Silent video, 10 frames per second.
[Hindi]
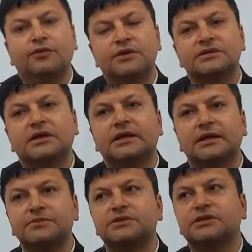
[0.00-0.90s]
फॉरेंसिक
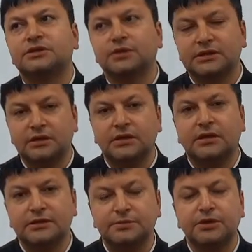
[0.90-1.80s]
टीम्स की जो
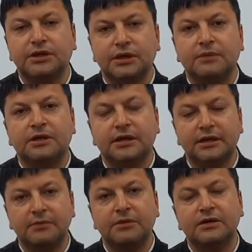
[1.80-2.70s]
एक्सपर्ट है हमारी
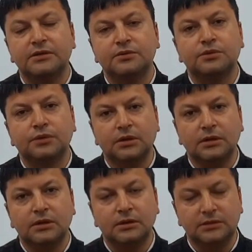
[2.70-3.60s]
टीम है वो
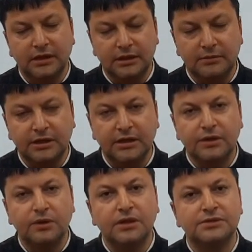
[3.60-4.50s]
टांडा मेडिकल
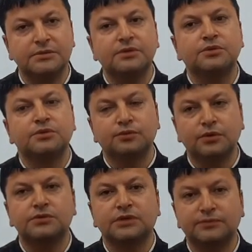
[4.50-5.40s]
कॉलेज में
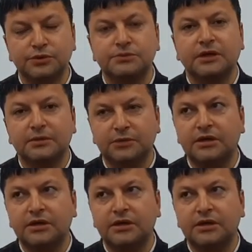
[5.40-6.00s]
वो उसका पोस्टमार्टम